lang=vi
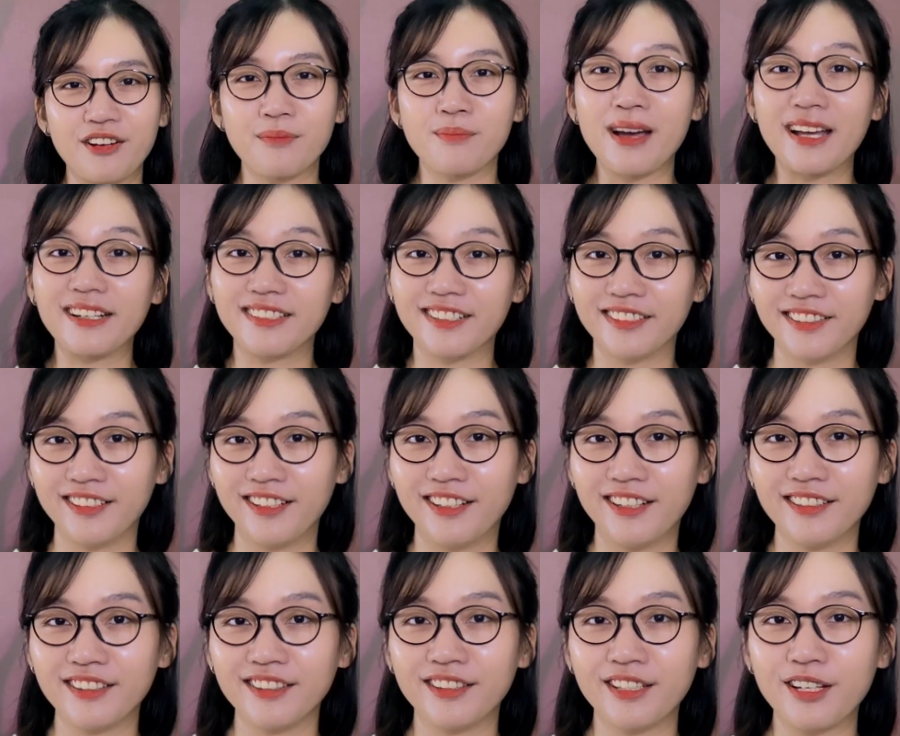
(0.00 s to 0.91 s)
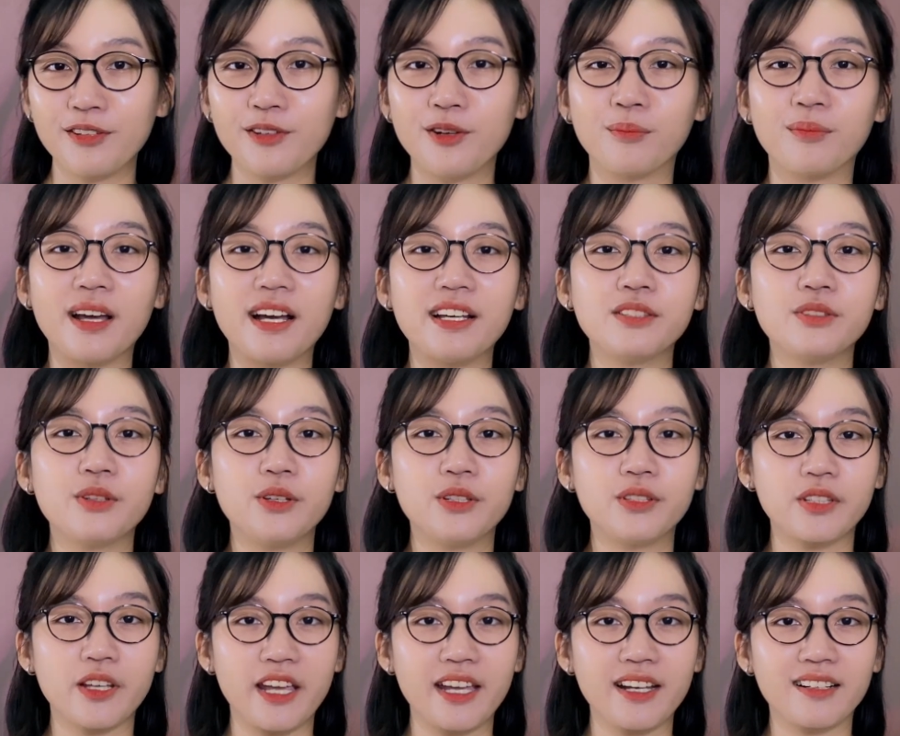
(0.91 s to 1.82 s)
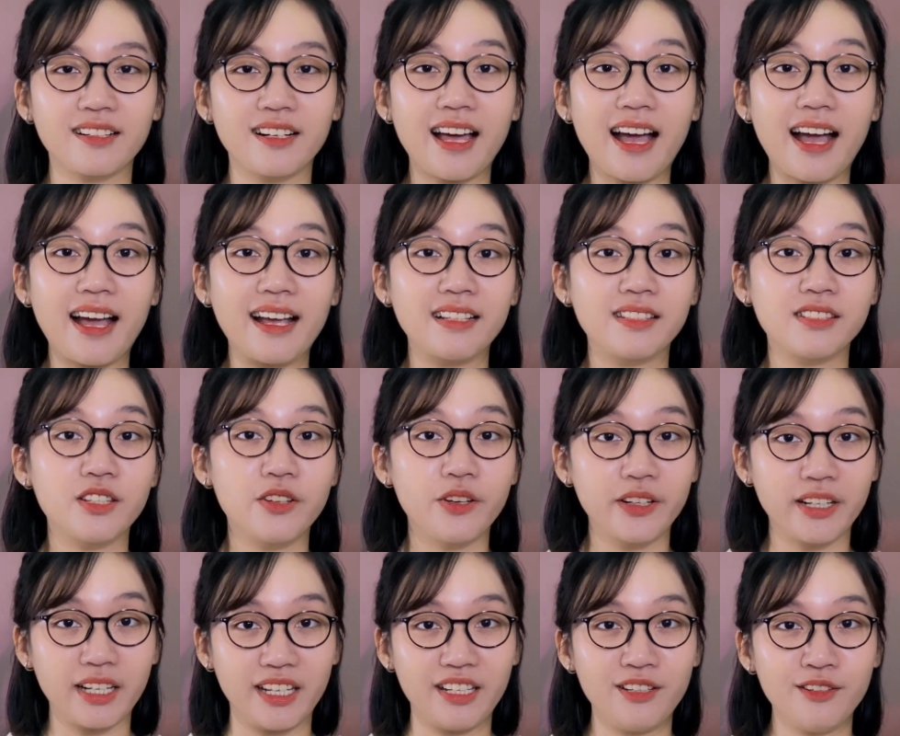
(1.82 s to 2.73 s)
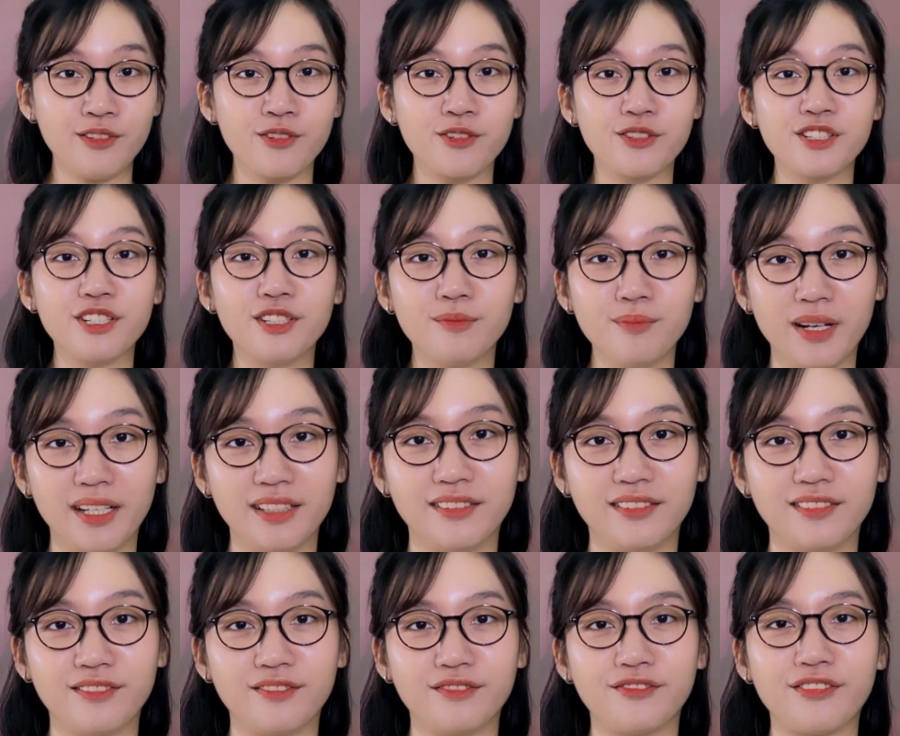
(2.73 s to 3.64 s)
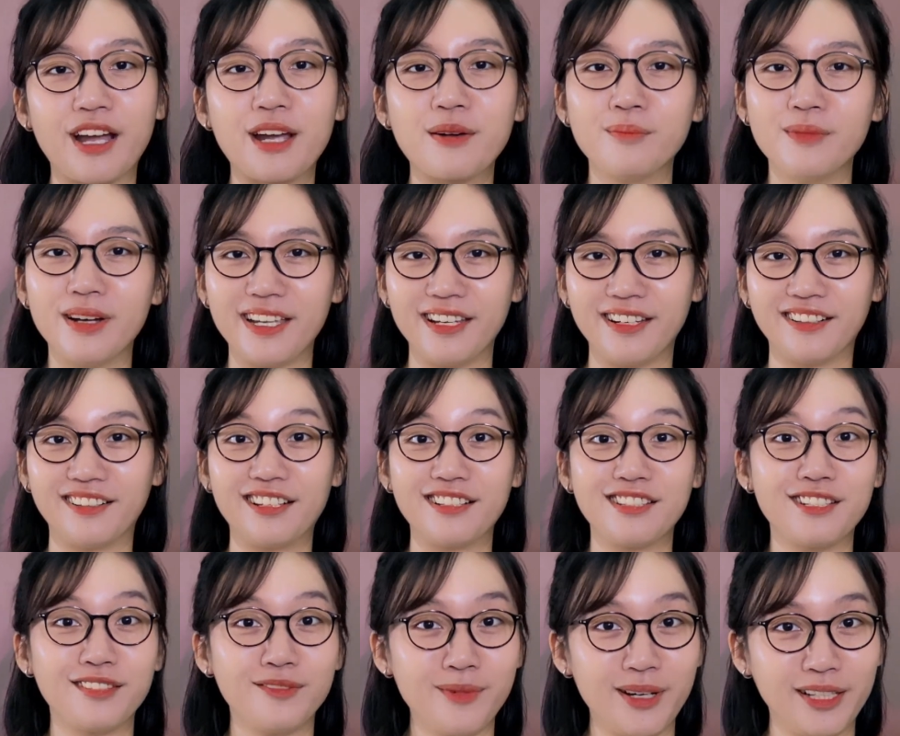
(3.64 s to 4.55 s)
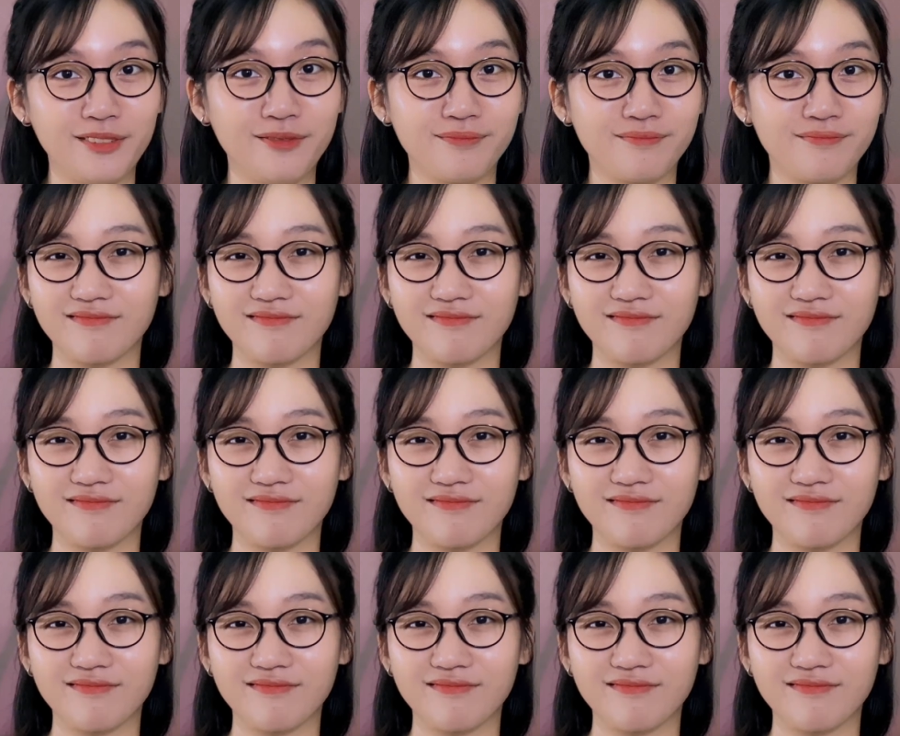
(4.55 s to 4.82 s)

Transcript: mà trên hết nó dùng để suy xét lại suy nghĩ của chính mình phản biện là chính mình